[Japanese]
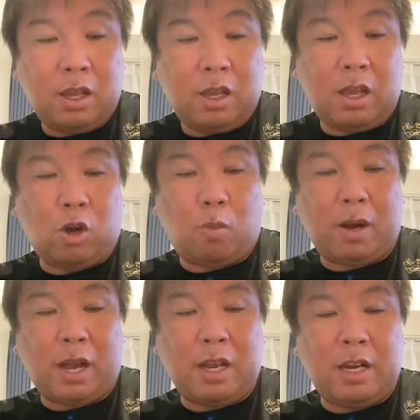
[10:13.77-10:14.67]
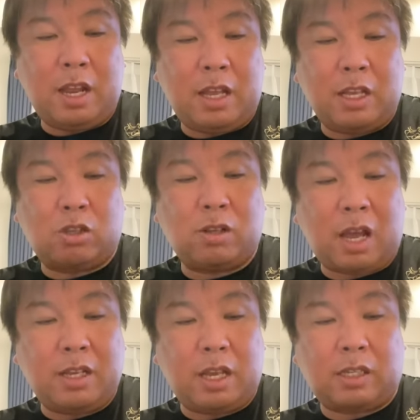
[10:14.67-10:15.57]
えー、細かいリレーで
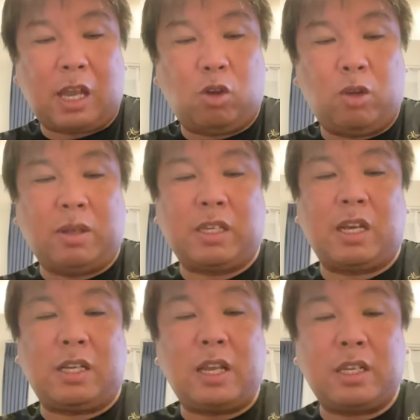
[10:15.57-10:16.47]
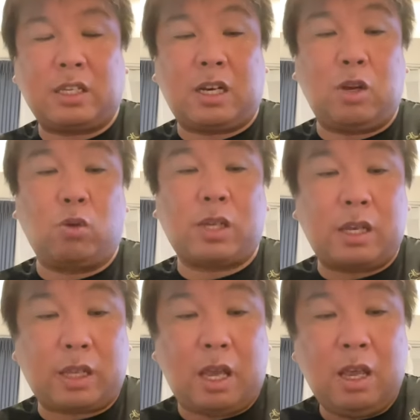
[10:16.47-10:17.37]
繋いで、最後岩崎がね、しっかり抑え
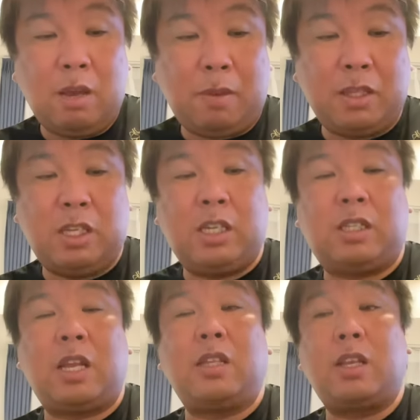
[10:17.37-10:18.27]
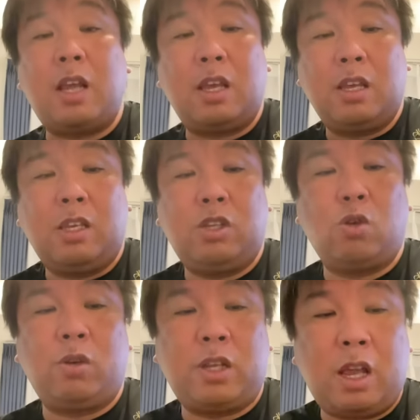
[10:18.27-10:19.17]
て、まあ、2失点でね、非
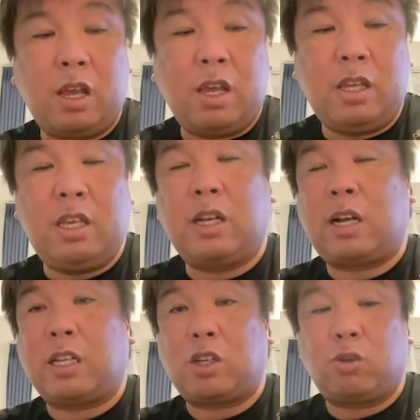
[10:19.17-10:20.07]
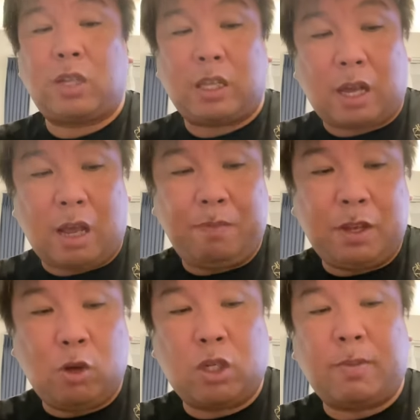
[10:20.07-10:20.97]
常にね、いい形の戦い。
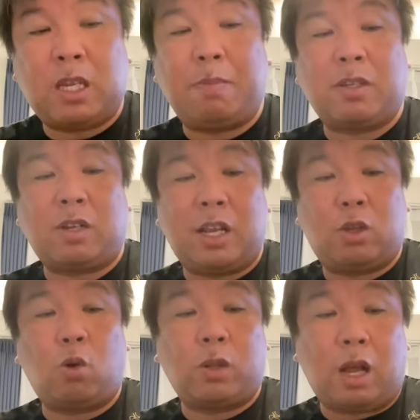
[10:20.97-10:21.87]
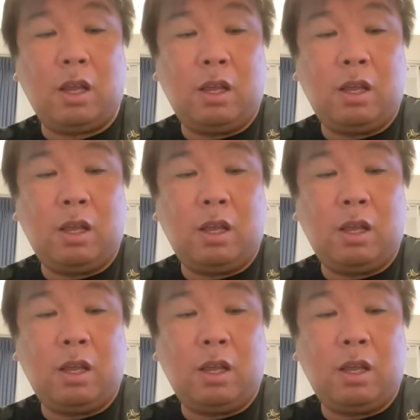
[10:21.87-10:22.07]
で、広島先発はね、床田。